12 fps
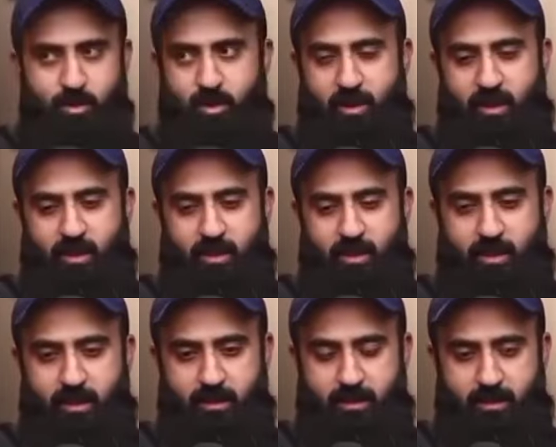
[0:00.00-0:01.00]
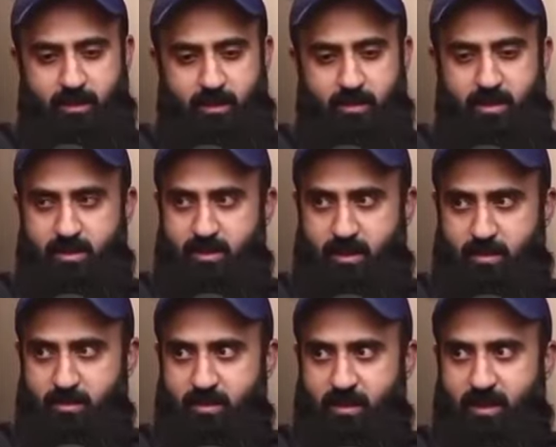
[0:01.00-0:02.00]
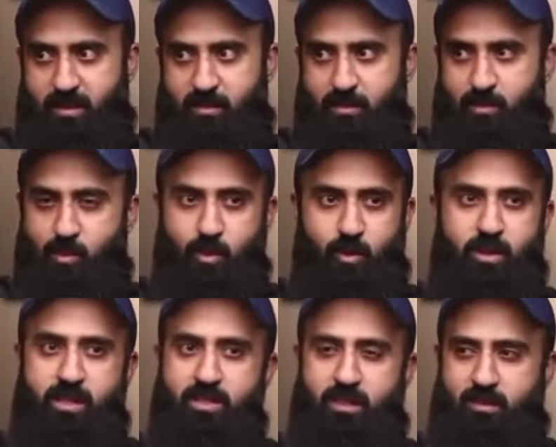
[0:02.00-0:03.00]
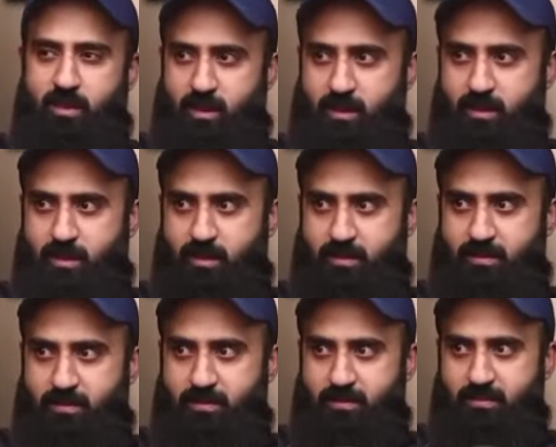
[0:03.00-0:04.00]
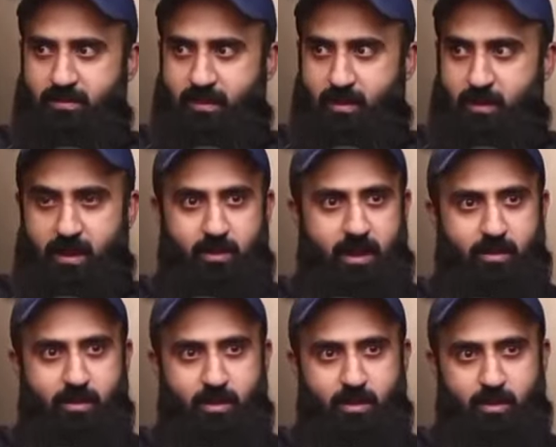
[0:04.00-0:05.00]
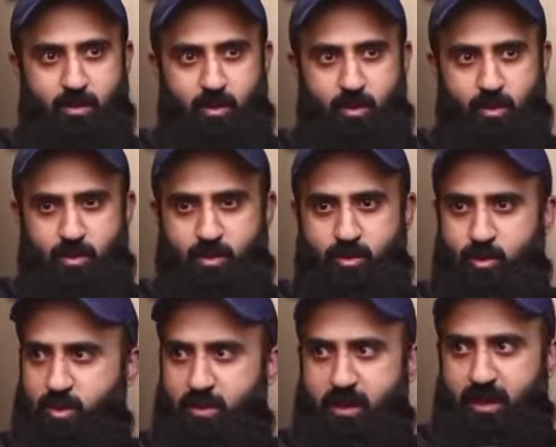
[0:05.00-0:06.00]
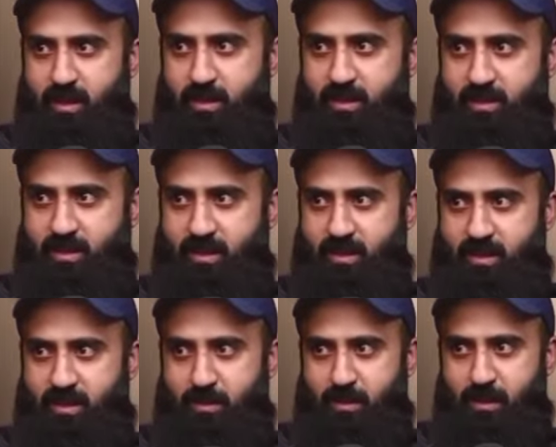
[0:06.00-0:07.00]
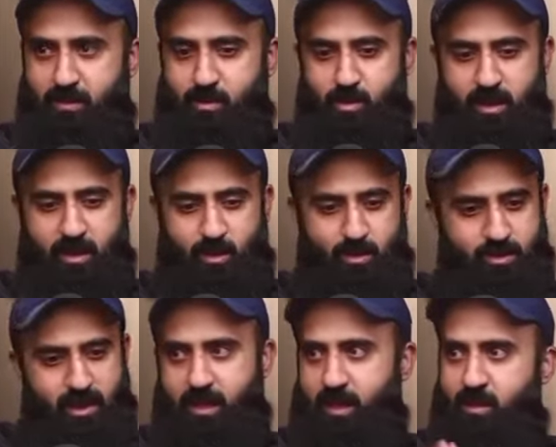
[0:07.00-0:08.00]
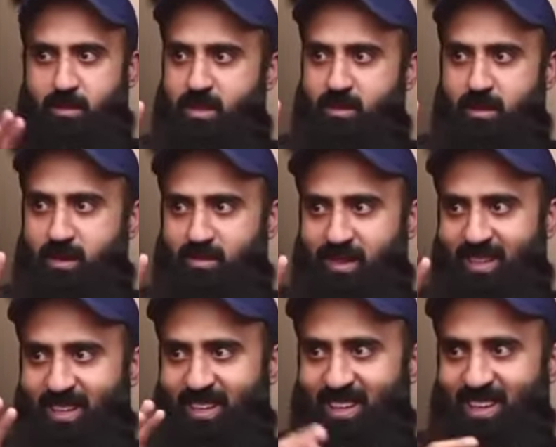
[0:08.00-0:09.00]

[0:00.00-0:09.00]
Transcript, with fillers: सोचता हूँ वो क्यों इतना इस्तफार करते मतलब आप उनको तो जरूरत भी नहीं है ना हम्म। मतलब उनके तो सारे अगले पिछले माफ है लिया